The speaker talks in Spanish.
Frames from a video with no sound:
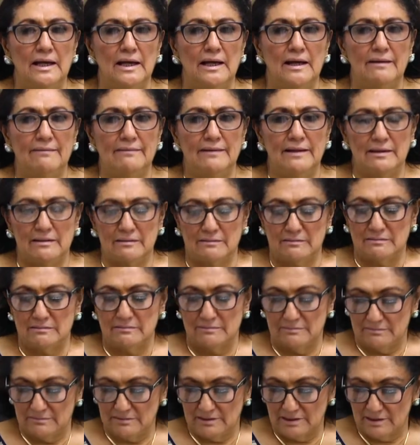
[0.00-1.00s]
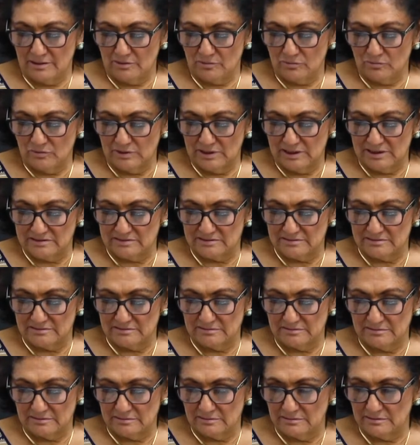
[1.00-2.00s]
a, dar algunas
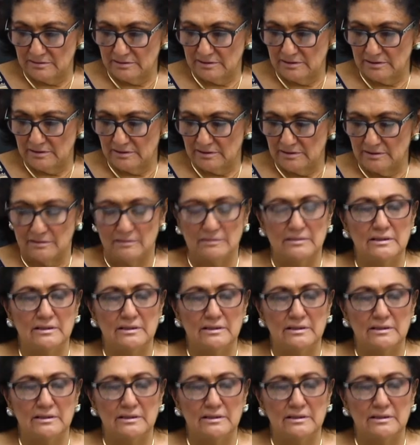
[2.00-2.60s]
eh,